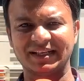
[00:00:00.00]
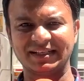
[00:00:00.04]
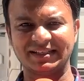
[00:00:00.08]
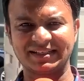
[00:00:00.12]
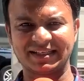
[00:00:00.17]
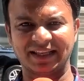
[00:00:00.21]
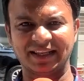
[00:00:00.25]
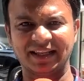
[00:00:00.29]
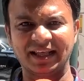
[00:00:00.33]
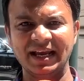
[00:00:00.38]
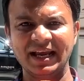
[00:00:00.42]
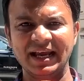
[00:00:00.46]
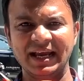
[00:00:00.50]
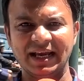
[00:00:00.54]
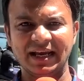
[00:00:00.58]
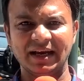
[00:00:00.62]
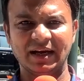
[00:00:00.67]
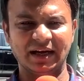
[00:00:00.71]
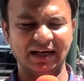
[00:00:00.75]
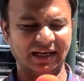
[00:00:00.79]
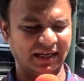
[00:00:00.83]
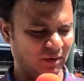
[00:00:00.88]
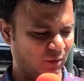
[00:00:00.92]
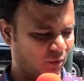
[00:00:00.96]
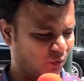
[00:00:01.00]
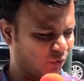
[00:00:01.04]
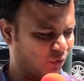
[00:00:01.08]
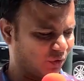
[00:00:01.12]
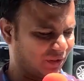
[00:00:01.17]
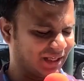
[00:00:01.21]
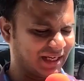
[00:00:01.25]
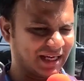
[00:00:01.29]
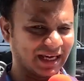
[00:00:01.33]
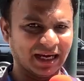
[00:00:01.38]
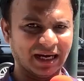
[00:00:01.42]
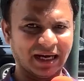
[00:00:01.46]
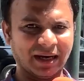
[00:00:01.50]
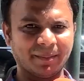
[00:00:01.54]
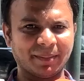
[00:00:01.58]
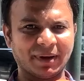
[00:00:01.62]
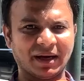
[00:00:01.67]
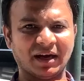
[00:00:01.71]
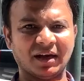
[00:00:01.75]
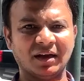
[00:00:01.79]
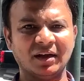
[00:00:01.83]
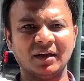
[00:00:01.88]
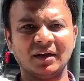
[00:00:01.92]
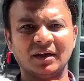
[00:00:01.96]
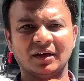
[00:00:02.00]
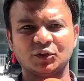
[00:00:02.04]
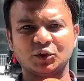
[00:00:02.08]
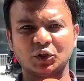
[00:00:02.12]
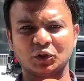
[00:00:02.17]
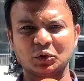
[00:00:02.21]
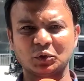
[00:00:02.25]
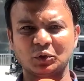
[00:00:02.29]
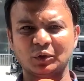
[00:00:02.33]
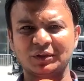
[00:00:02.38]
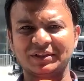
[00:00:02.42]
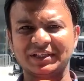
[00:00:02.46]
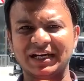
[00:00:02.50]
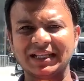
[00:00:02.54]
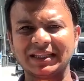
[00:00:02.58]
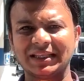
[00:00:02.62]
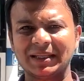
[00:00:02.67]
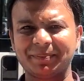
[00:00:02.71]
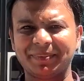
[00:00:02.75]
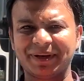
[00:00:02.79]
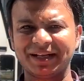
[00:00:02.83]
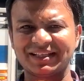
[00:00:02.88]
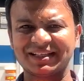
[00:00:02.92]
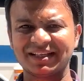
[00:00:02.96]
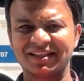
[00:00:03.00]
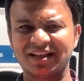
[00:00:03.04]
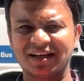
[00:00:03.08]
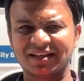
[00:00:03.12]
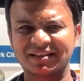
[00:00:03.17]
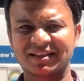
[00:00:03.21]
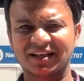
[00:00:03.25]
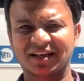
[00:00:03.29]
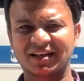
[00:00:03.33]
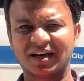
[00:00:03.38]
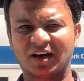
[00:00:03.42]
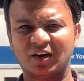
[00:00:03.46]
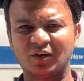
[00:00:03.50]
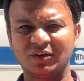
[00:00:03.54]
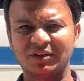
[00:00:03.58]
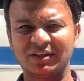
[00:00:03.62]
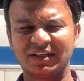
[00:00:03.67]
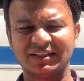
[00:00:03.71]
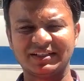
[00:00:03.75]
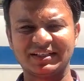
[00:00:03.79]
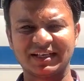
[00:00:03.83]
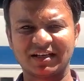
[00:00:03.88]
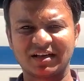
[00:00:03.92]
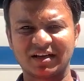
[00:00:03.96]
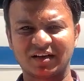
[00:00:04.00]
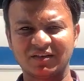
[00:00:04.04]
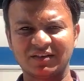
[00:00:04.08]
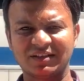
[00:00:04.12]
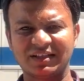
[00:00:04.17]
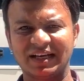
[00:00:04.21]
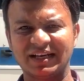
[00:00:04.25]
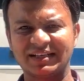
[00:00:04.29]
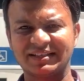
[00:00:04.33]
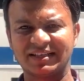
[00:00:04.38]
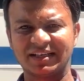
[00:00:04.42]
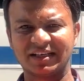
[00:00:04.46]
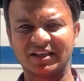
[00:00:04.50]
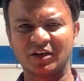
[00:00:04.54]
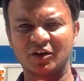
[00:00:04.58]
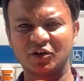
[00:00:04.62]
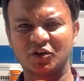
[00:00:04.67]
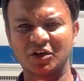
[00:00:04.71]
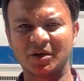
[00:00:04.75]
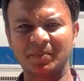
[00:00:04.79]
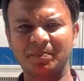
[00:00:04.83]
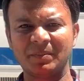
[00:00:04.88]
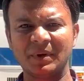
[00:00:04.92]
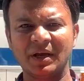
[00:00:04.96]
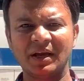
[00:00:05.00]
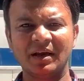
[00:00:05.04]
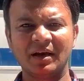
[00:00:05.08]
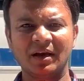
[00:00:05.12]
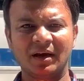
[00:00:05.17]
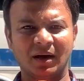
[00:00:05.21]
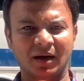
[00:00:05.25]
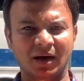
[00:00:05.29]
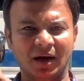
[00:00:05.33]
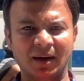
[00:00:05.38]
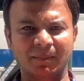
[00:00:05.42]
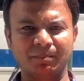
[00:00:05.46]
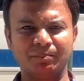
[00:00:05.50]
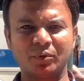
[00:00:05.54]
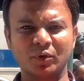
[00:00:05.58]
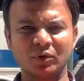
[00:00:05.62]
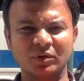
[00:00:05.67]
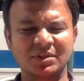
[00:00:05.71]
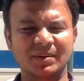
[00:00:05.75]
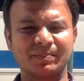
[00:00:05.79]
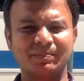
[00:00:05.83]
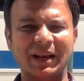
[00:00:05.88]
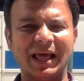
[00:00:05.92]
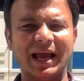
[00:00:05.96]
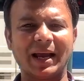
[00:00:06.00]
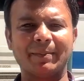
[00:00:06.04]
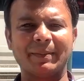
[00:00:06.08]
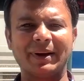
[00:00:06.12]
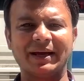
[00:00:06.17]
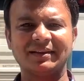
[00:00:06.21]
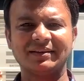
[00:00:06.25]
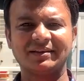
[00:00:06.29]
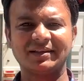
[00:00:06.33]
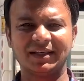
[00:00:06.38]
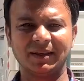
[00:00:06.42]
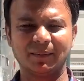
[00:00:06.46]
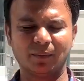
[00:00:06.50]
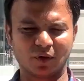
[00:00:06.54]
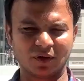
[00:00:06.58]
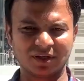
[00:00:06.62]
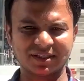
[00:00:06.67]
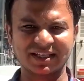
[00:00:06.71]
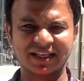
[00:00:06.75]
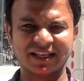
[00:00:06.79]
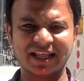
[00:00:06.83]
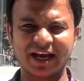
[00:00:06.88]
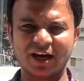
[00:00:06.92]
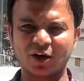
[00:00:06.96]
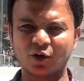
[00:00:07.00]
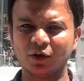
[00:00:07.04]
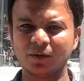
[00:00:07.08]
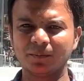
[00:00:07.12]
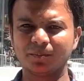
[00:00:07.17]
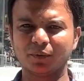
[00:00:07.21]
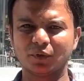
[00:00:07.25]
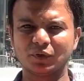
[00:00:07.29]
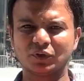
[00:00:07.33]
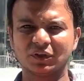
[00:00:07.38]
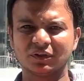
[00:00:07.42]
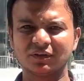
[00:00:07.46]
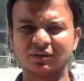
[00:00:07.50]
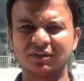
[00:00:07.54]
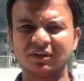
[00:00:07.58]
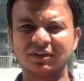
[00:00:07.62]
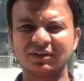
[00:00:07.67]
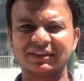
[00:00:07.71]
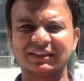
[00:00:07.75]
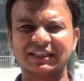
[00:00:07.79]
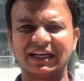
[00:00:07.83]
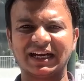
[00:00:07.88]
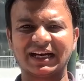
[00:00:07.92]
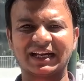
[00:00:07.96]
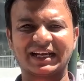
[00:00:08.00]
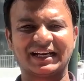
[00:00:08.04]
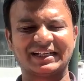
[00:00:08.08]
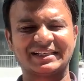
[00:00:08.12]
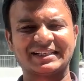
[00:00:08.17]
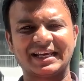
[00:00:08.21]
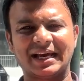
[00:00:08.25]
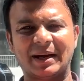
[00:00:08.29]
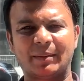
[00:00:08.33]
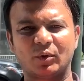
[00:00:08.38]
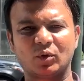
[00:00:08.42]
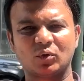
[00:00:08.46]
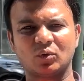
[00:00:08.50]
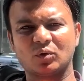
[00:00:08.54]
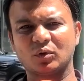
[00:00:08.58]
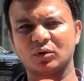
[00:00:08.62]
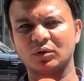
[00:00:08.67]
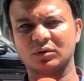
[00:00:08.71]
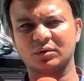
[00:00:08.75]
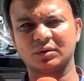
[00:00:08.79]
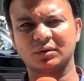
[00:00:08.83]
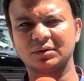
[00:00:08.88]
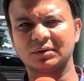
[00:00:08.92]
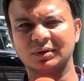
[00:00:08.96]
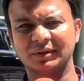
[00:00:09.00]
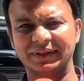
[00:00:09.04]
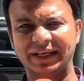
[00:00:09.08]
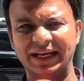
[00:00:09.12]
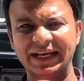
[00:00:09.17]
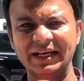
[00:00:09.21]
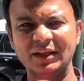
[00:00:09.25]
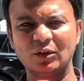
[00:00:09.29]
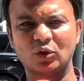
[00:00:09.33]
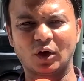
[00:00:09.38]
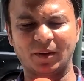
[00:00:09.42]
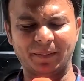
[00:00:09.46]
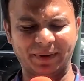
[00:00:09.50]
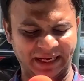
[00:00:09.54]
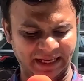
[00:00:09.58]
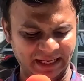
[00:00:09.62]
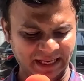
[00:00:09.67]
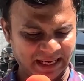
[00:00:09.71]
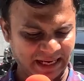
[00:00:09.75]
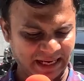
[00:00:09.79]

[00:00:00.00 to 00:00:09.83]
নিচ্ছেন অন্যদিকে আমরা যতদূর জানতে পেরেছি নাসা কাউন্টির যে কাউন্টি এক্সিকিউটিভ ব্রুস ব্ল্যাকম্যান তিনি বলেছেন এখন পর্যন্ত তার কাছে এমন কোনো তথ্য নেই তবে